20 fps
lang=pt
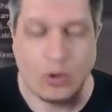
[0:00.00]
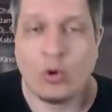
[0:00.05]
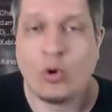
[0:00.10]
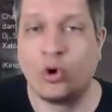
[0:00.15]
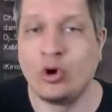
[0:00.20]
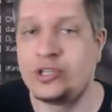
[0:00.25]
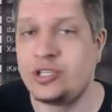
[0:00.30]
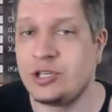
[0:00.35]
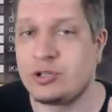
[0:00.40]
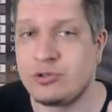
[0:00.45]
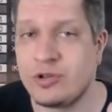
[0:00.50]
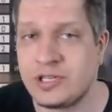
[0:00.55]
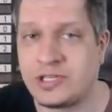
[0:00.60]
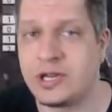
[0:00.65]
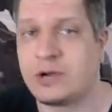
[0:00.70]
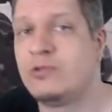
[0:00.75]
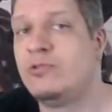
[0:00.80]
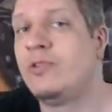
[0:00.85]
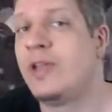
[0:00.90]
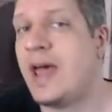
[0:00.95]
Use sua
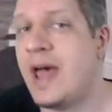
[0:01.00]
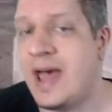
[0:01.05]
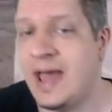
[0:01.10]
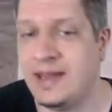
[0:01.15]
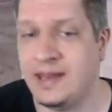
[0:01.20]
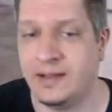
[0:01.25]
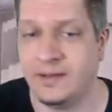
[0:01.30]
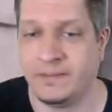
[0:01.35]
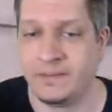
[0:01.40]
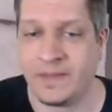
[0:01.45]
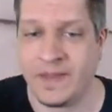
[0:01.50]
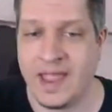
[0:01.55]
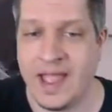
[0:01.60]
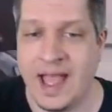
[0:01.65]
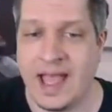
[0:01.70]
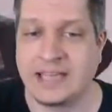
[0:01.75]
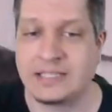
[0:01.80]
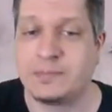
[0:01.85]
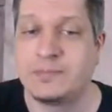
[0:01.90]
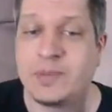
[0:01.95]
secundária.
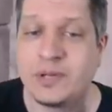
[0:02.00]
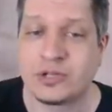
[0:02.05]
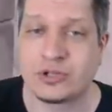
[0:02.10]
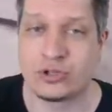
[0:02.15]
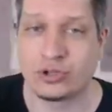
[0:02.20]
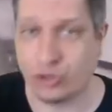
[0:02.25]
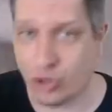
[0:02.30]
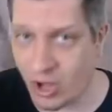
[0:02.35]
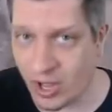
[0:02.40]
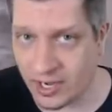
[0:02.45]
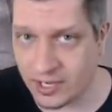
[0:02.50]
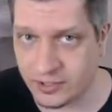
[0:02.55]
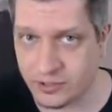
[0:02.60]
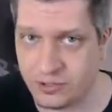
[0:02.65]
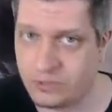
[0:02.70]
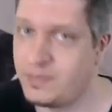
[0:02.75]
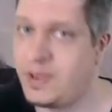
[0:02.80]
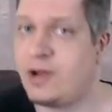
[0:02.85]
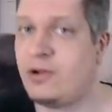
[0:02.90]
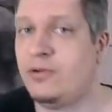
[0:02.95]
As pistolas
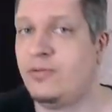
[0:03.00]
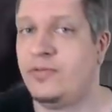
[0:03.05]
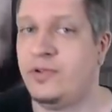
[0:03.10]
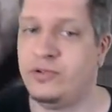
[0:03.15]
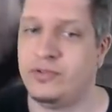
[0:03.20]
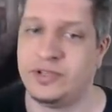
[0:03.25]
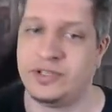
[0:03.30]
no Battlefield